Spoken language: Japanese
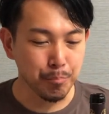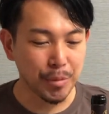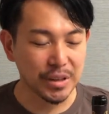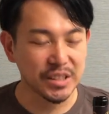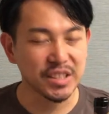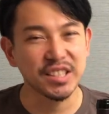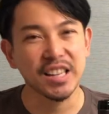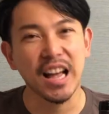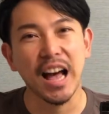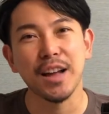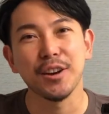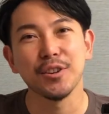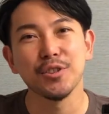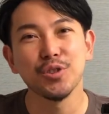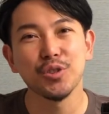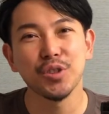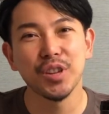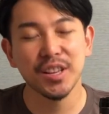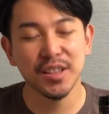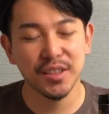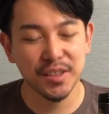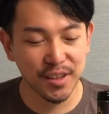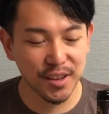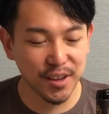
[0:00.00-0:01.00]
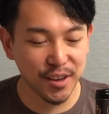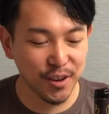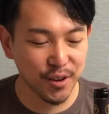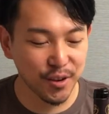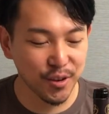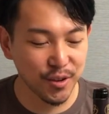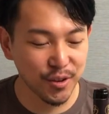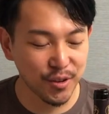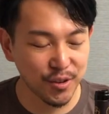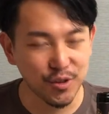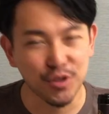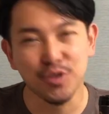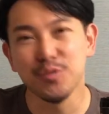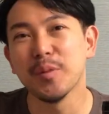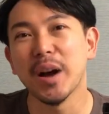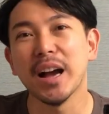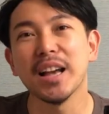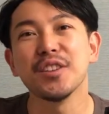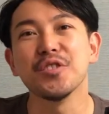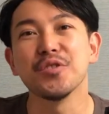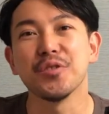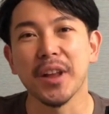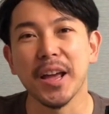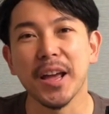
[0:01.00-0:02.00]
シャルドネってう
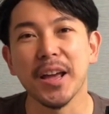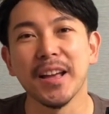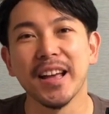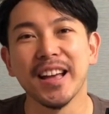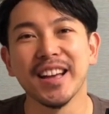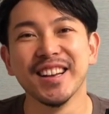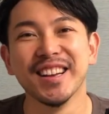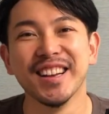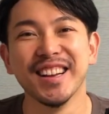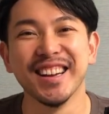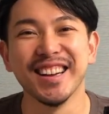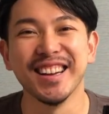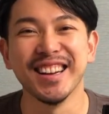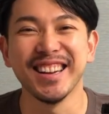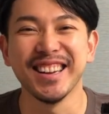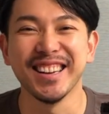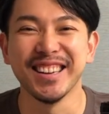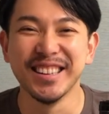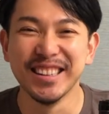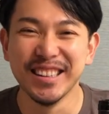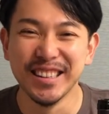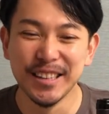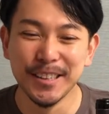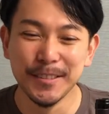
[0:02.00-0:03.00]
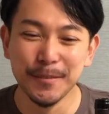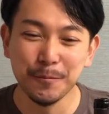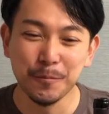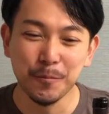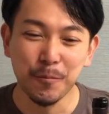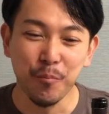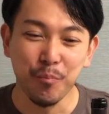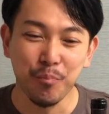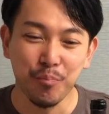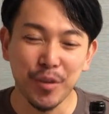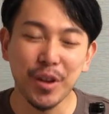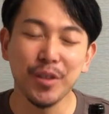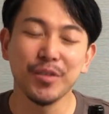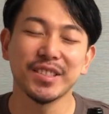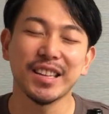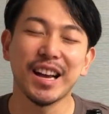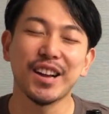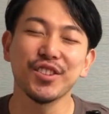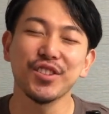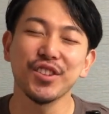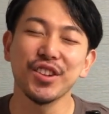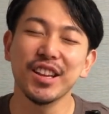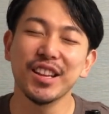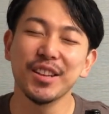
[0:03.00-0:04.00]
まいよねなんか
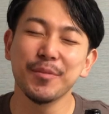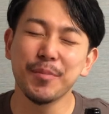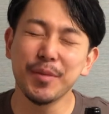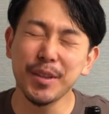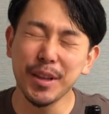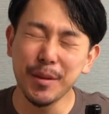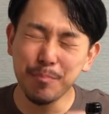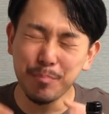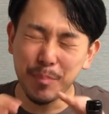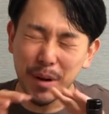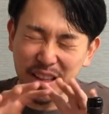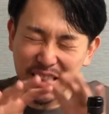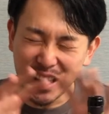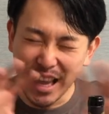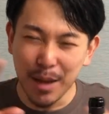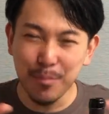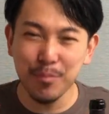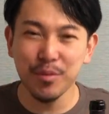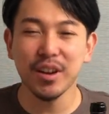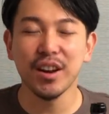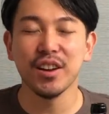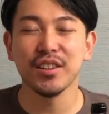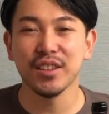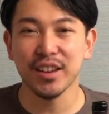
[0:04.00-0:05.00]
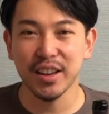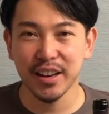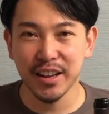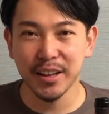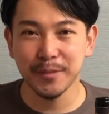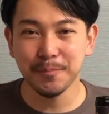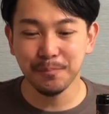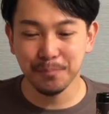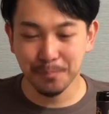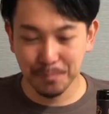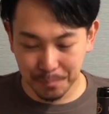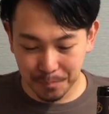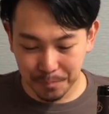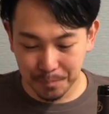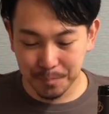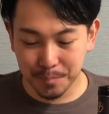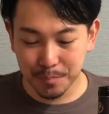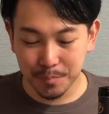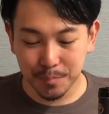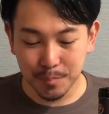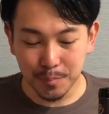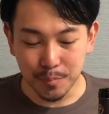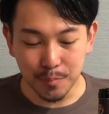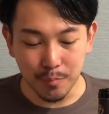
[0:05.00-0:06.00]
シャルドネいっぱいタイプがあるからね。
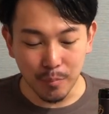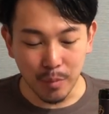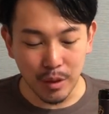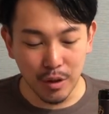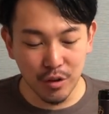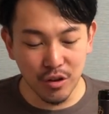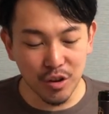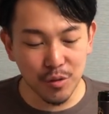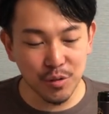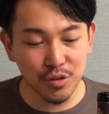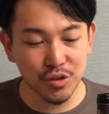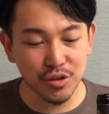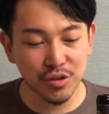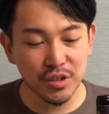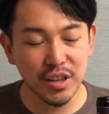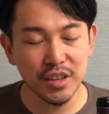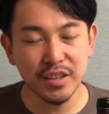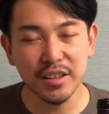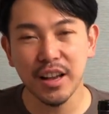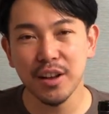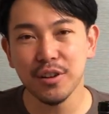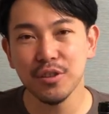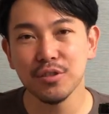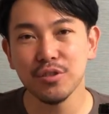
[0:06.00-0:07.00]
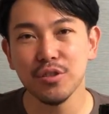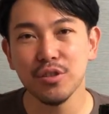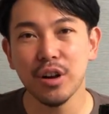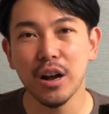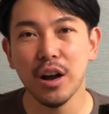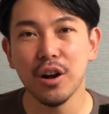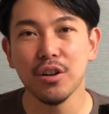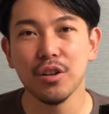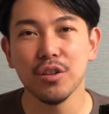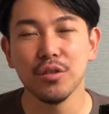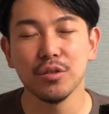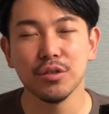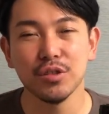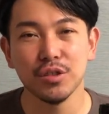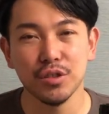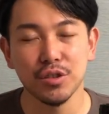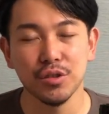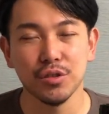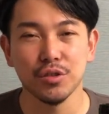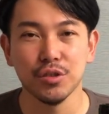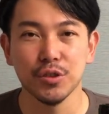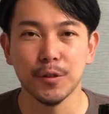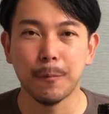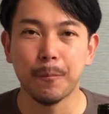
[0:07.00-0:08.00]
これもそんなに樽の香りを
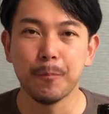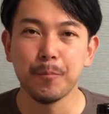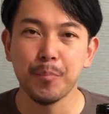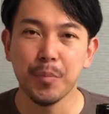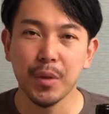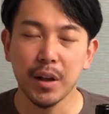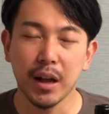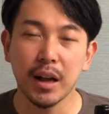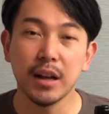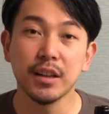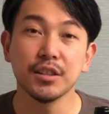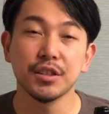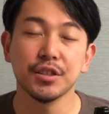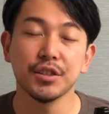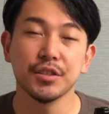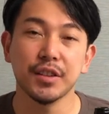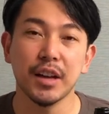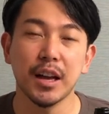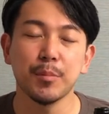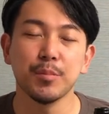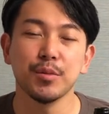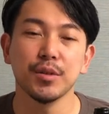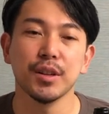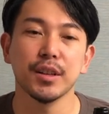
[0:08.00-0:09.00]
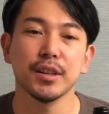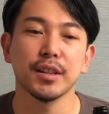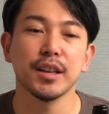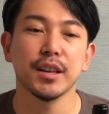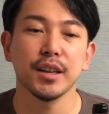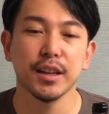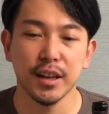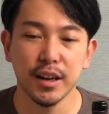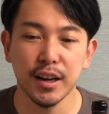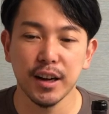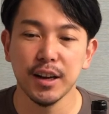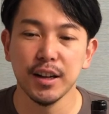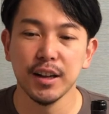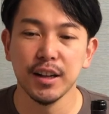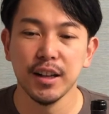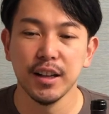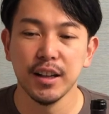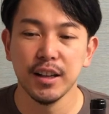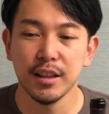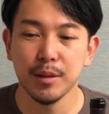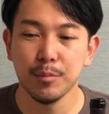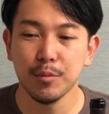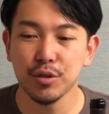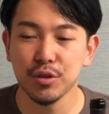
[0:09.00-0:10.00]
強く感じるタイプではないから、
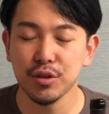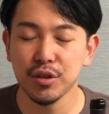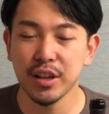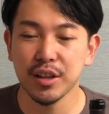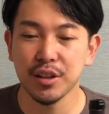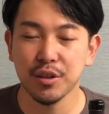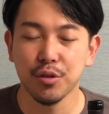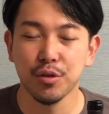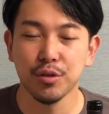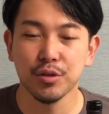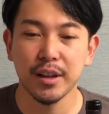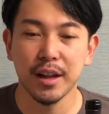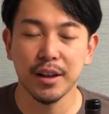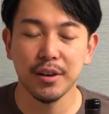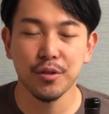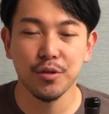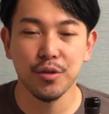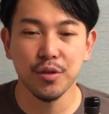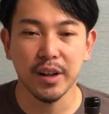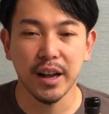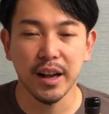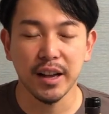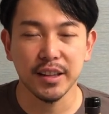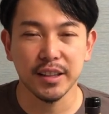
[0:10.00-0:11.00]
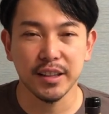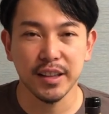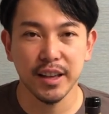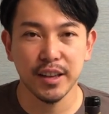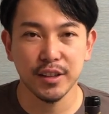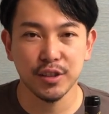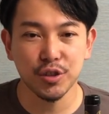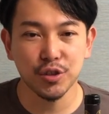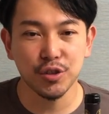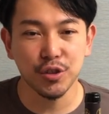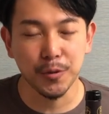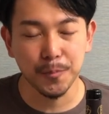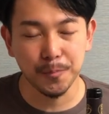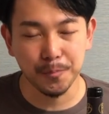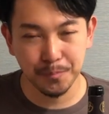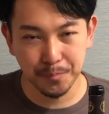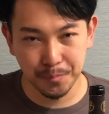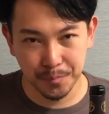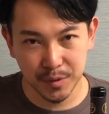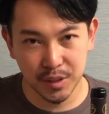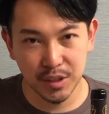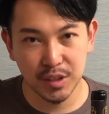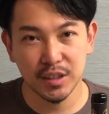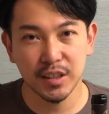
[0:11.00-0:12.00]
もっとねこう樽をかけてちょっと
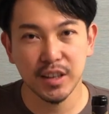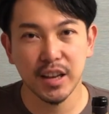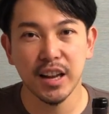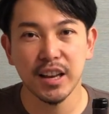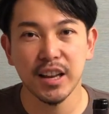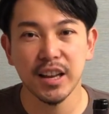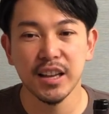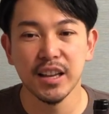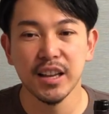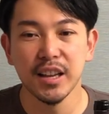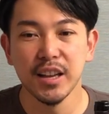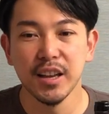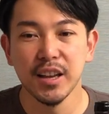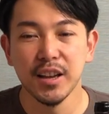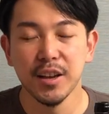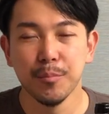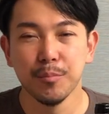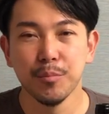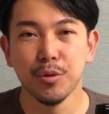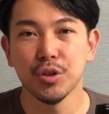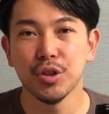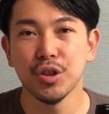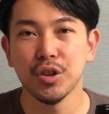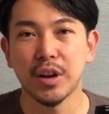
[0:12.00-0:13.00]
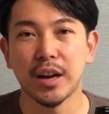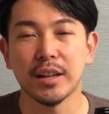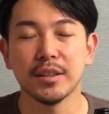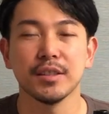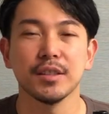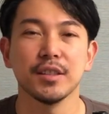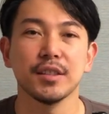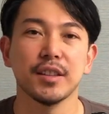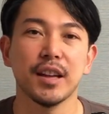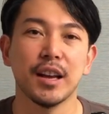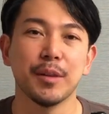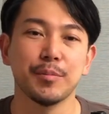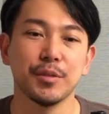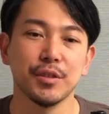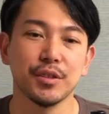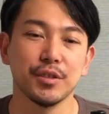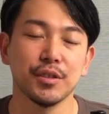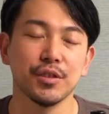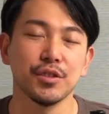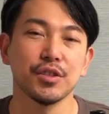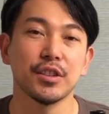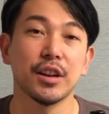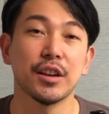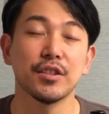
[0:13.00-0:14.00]
しっかりボディを厚いタイプに
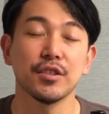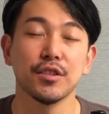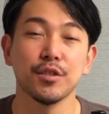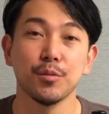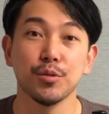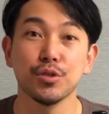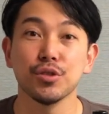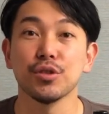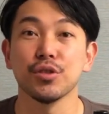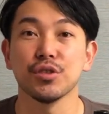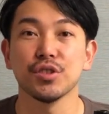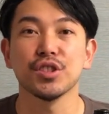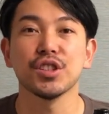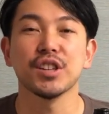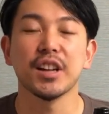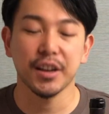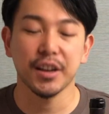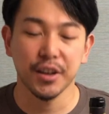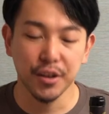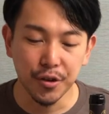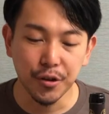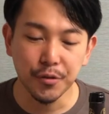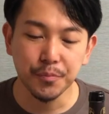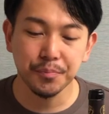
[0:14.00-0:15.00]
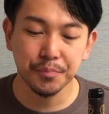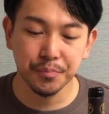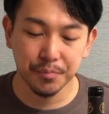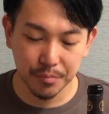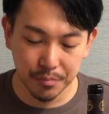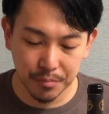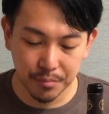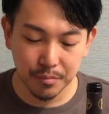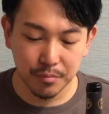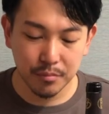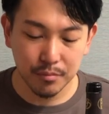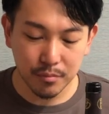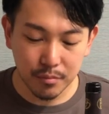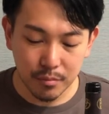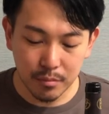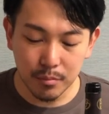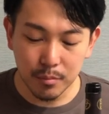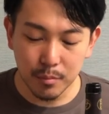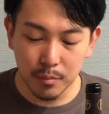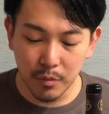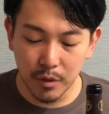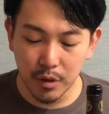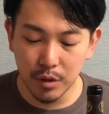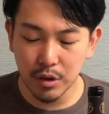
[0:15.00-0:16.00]
作るシャルドネもちろん好けど、
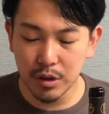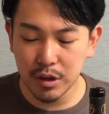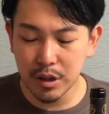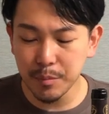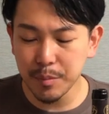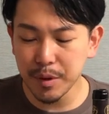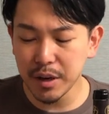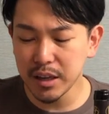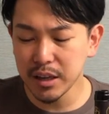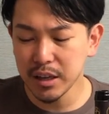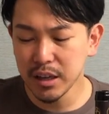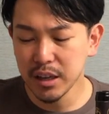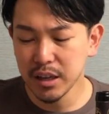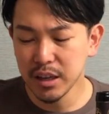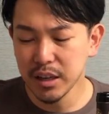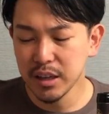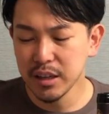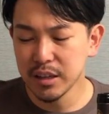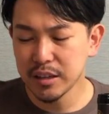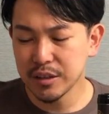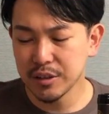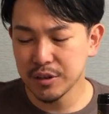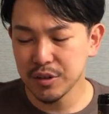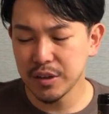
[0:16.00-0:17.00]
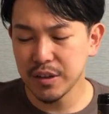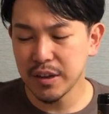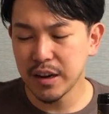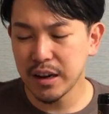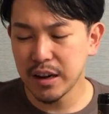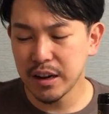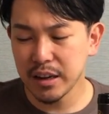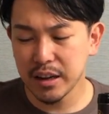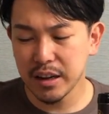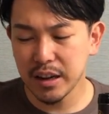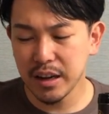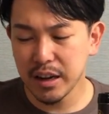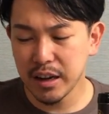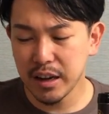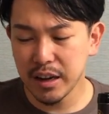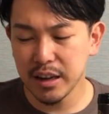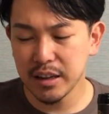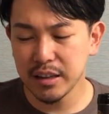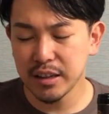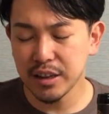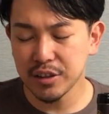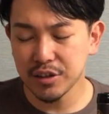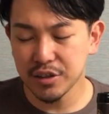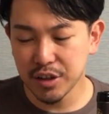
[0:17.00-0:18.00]
これってやっぱりすごい柔らか
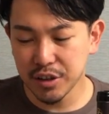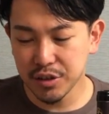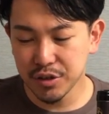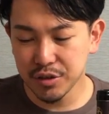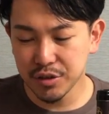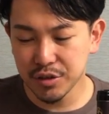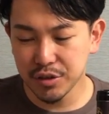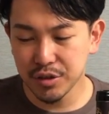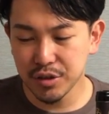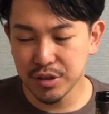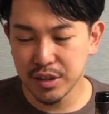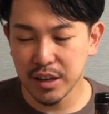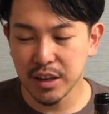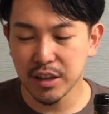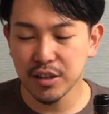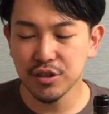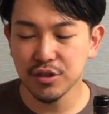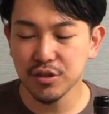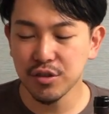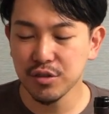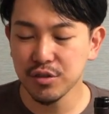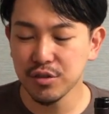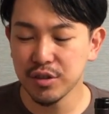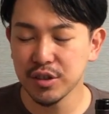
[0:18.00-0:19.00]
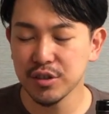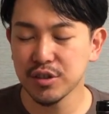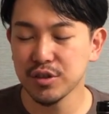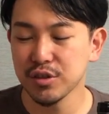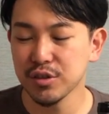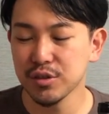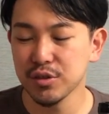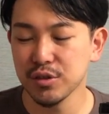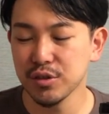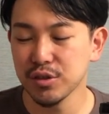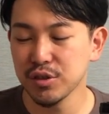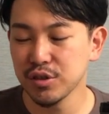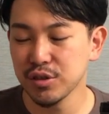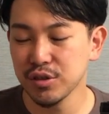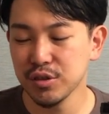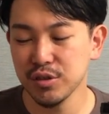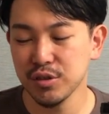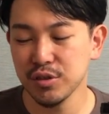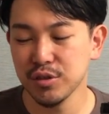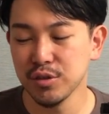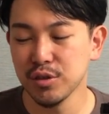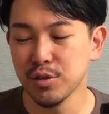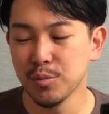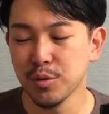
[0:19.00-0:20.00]
いナチュラルな感じのニュアンス
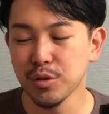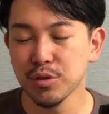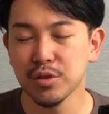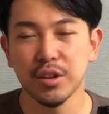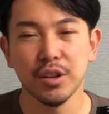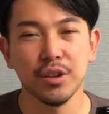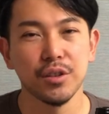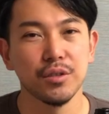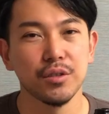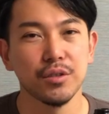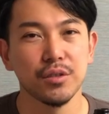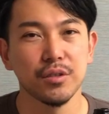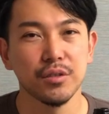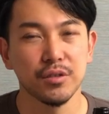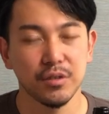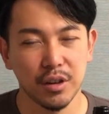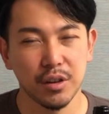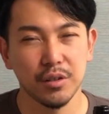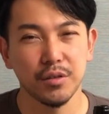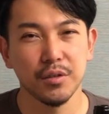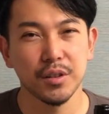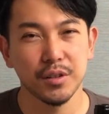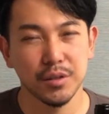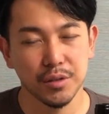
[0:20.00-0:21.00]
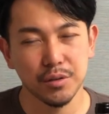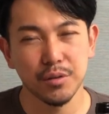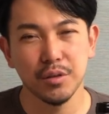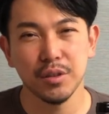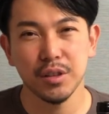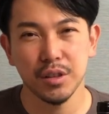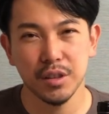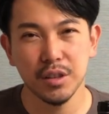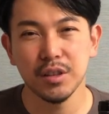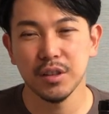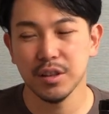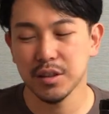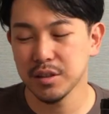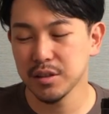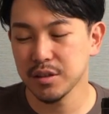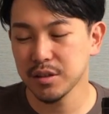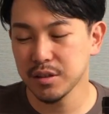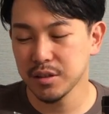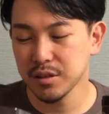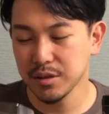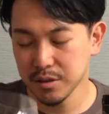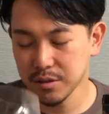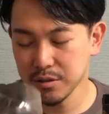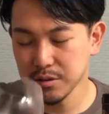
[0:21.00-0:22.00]
を持ってるシャルドネはすごいいいで
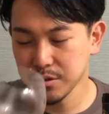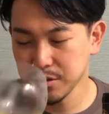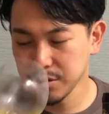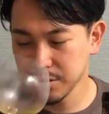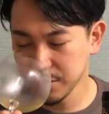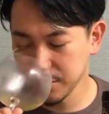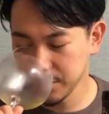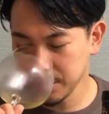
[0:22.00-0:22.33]
す。うん、